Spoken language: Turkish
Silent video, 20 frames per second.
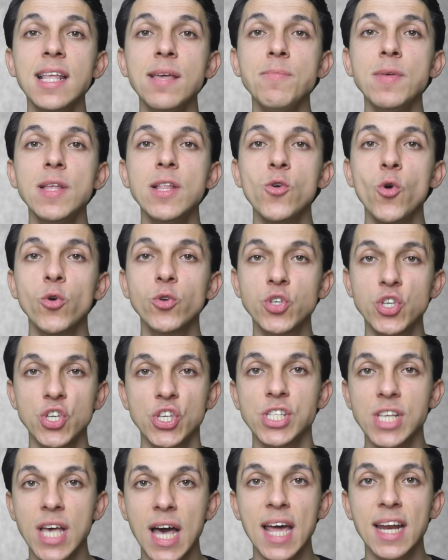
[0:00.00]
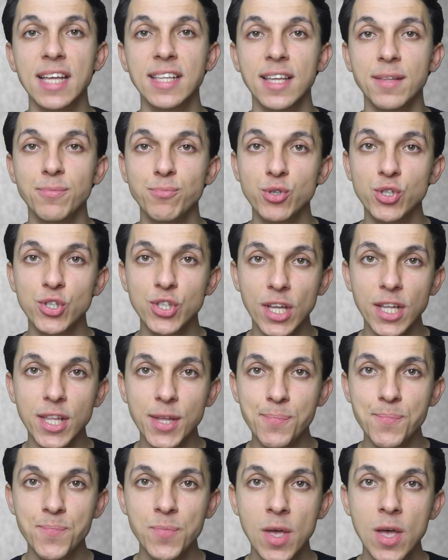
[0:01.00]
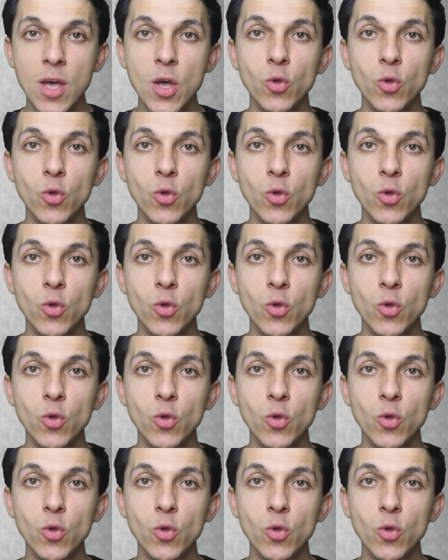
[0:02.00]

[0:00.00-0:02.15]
milyon kişi ziyaret etmiş dedim.